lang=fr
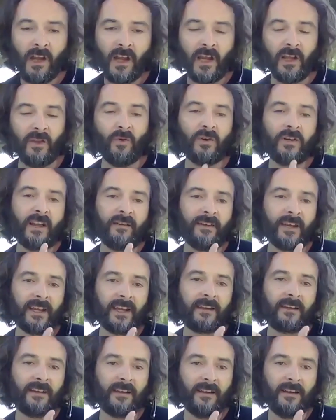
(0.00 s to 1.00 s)
Et donc
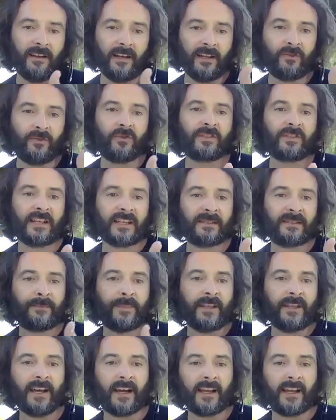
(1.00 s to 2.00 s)
avec les deux aspects
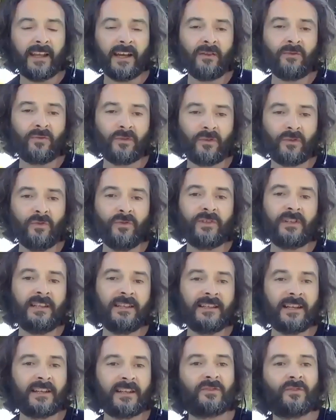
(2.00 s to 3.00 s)
derrière, donc
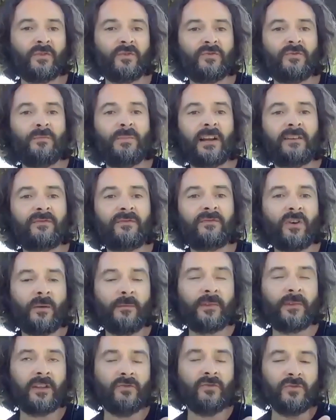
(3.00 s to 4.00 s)
l'utilisation d'une
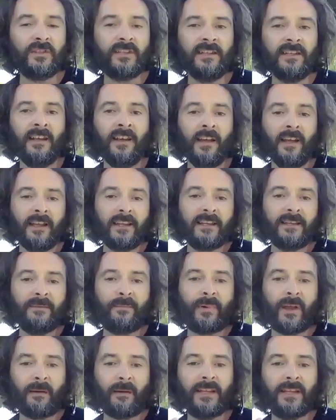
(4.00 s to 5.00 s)
plateforme, d'un outil qui
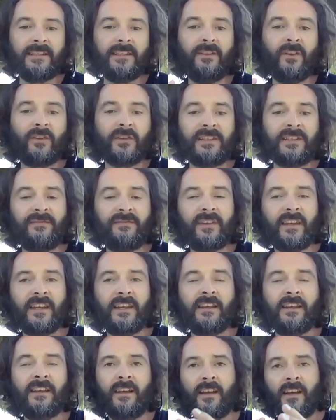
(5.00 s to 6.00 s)
permet
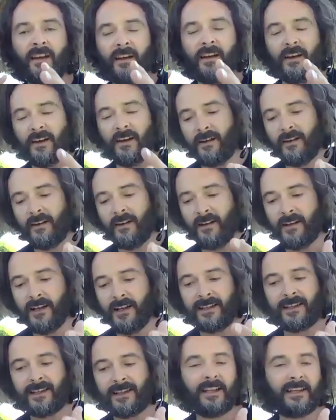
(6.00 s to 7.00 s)
d'identifier euh,
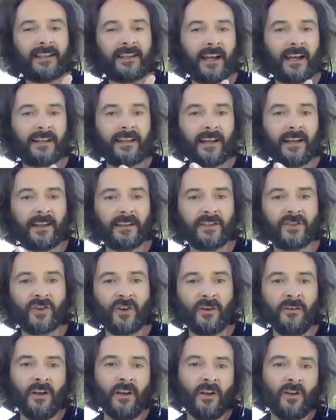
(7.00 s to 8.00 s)
les traits de caractère des
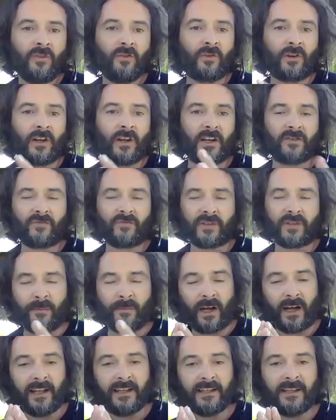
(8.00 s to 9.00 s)
gens. Donc là, je vous avais
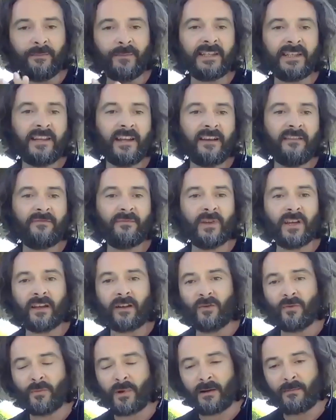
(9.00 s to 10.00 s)
parlé des bizdev, mais
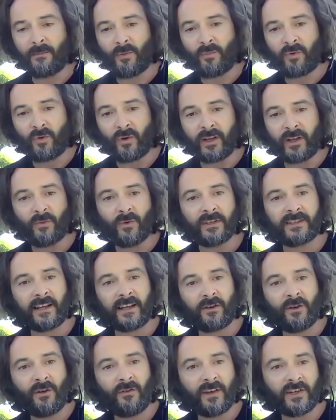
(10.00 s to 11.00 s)
globalement, pour les growth
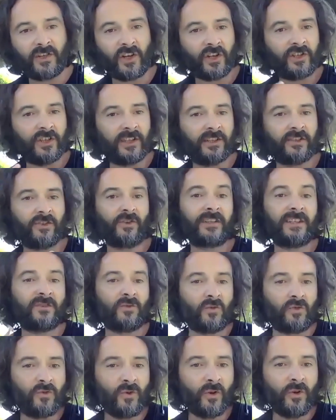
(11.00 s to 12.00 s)
hackers, on va chercher des gens qui
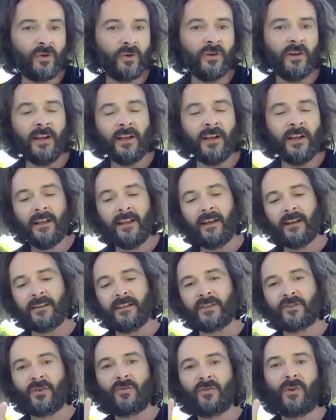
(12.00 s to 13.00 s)
sont curieux, euh,
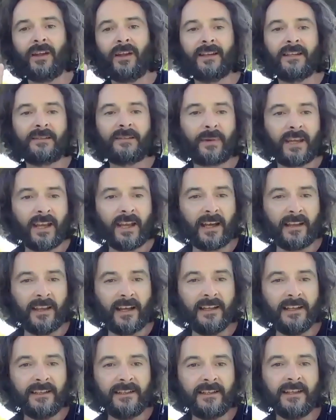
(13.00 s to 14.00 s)
des gens qui ont un esprit
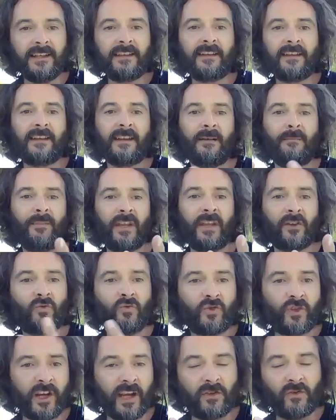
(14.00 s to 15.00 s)
analytique, qui aiment bien
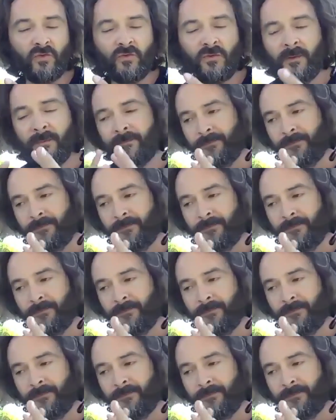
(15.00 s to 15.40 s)
toucher à tout,